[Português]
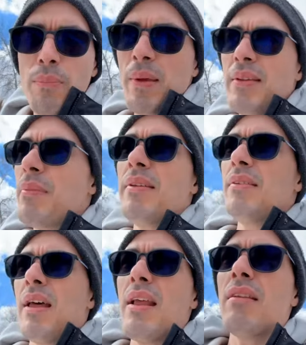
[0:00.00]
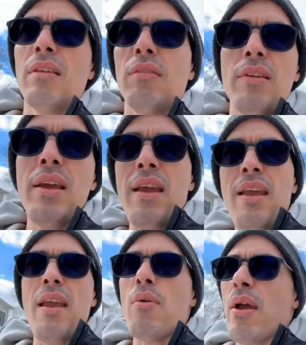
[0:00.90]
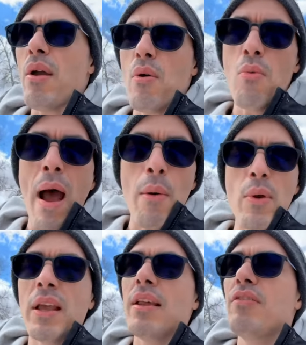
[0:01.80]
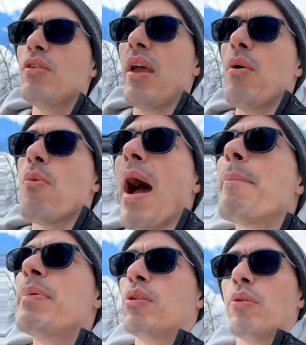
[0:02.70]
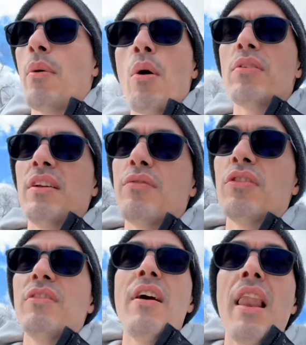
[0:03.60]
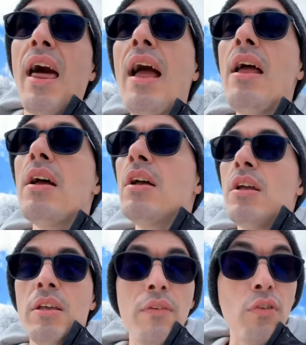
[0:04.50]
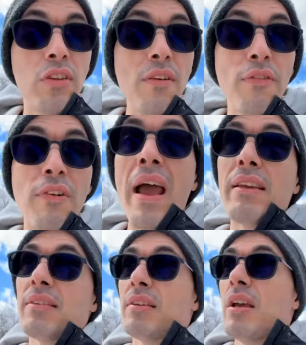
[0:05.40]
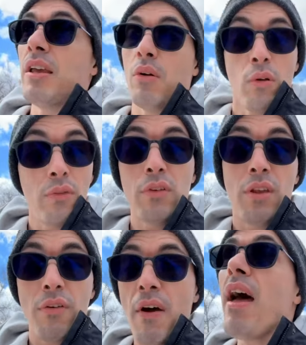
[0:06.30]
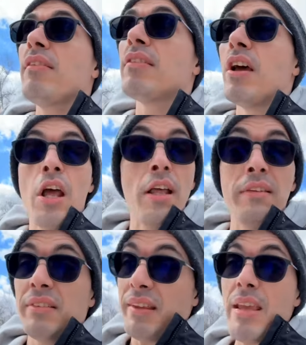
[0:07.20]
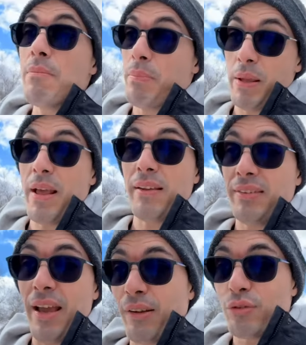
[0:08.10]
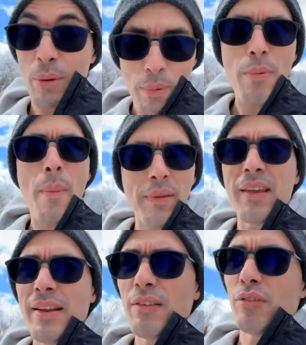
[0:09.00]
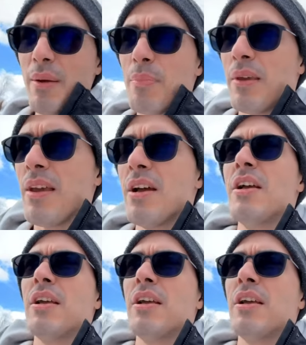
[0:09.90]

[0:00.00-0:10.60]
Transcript: não pensa mais em nada. Você, né? é, é, é, é um, o inglês virou, é um hábito. É uma coisa que você vai lá e você faz. E quando você faz, sempre dá certo. Já provou pensar nisso, né? Porque